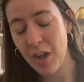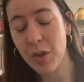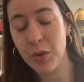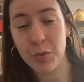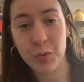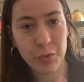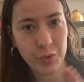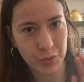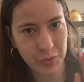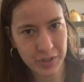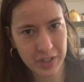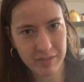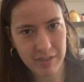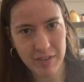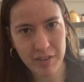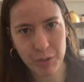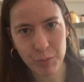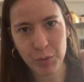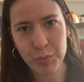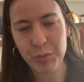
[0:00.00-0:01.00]
Donc on y va
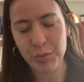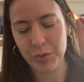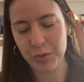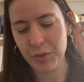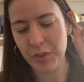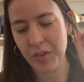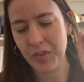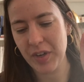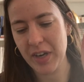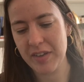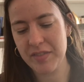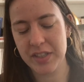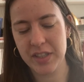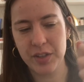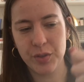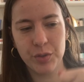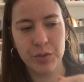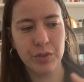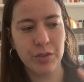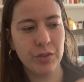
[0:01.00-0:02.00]
vraiment pour le cœur de la
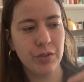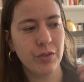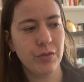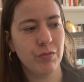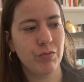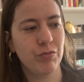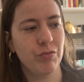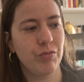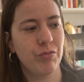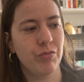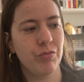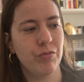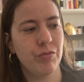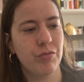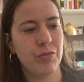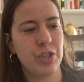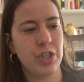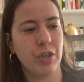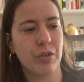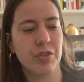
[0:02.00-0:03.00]
vidéo.
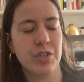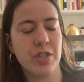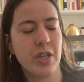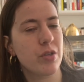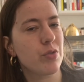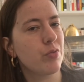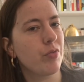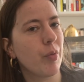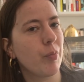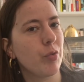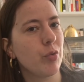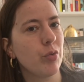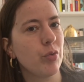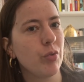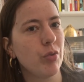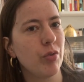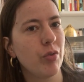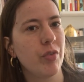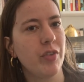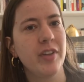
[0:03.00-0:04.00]
J'ai rangé ça sous forme
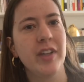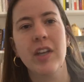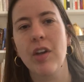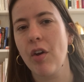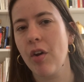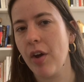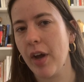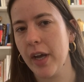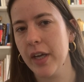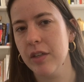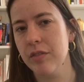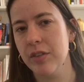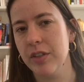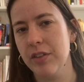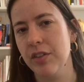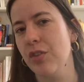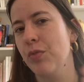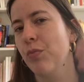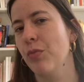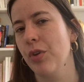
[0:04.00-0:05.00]
d'erreur à
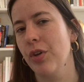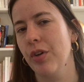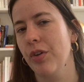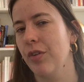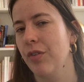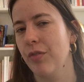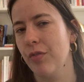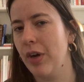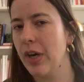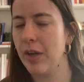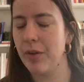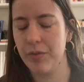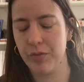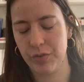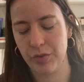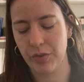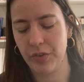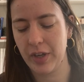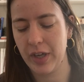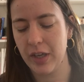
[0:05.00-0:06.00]
éviter, mais voilà,
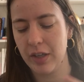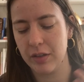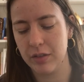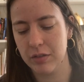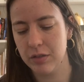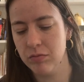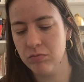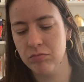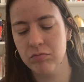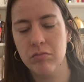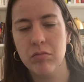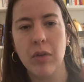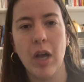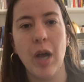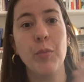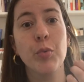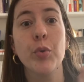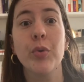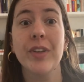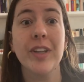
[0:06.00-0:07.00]
ce sera
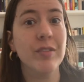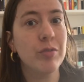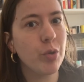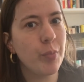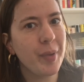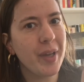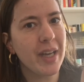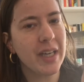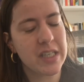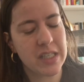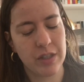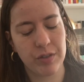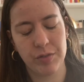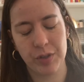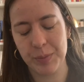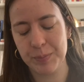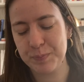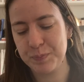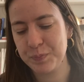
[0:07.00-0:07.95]
un peu développé à chaque fois.